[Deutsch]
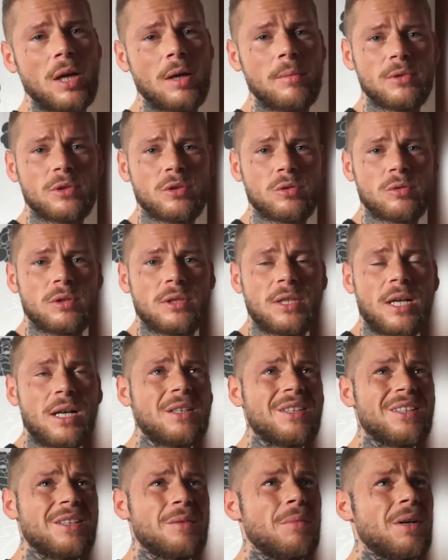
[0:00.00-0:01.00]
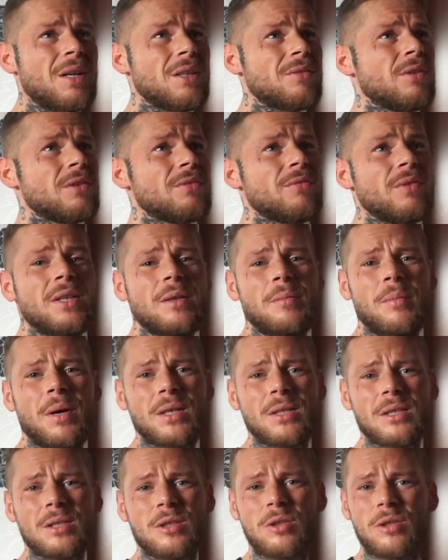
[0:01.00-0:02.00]
habe mir so Gedanken gemacht, was wir hier
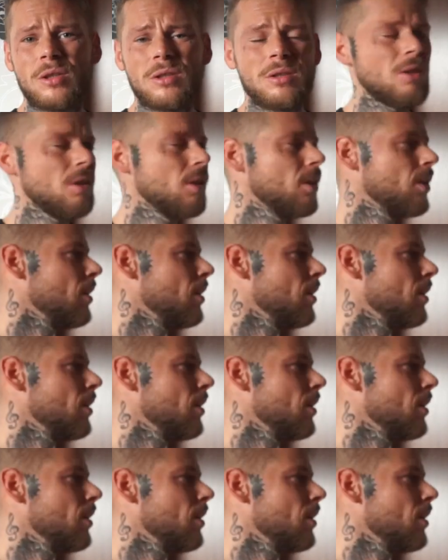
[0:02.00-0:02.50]
machen können.